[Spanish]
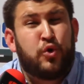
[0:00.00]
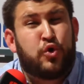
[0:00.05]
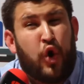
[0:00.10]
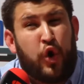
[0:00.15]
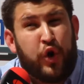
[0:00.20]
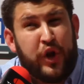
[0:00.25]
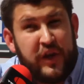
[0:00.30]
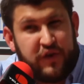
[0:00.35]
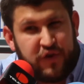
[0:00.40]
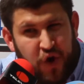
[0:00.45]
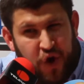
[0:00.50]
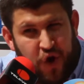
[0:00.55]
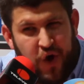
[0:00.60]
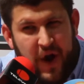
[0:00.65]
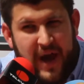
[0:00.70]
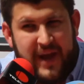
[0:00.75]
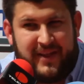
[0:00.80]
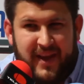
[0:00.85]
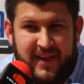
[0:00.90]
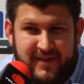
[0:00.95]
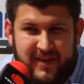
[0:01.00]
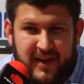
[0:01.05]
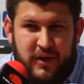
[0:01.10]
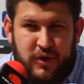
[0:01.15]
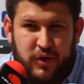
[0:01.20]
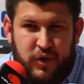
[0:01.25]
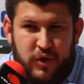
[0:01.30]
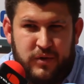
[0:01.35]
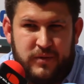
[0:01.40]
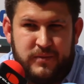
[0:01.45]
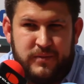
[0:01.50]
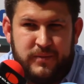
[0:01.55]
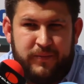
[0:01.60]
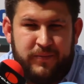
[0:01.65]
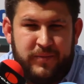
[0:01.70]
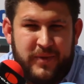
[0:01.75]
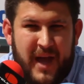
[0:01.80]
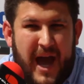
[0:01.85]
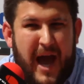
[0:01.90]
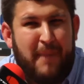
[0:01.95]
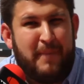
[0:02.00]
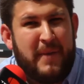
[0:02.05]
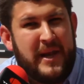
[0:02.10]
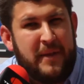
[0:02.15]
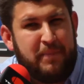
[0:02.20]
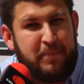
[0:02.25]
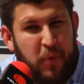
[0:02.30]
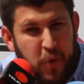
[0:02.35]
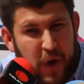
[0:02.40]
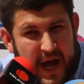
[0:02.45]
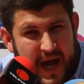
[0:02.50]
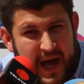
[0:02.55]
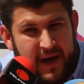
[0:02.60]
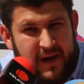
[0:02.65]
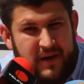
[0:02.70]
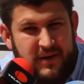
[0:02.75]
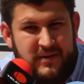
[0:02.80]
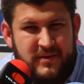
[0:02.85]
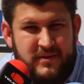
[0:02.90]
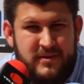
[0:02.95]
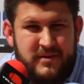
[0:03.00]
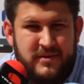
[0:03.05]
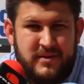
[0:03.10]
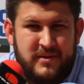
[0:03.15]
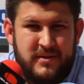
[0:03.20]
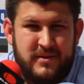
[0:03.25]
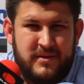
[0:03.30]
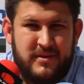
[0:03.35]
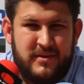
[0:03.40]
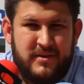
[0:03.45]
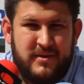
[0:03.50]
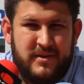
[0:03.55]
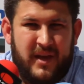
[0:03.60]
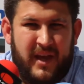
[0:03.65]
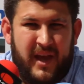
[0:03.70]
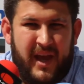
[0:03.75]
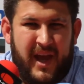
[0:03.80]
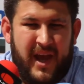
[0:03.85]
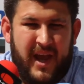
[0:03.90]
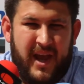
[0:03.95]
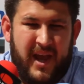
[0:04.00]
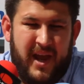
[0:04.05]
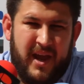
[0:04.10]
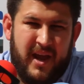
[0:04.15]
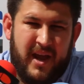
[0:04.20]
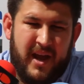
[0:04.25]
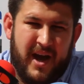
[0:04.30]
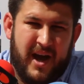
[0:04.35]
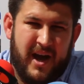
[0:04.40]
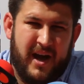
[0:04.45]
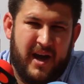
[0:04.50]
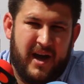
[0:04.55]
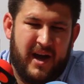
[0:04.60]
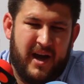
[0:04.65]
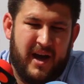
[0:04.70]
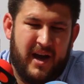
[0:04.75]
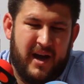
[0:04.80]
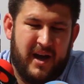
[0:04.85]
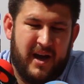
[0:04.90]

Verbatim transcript: autorizó a este sitio a manipular eh,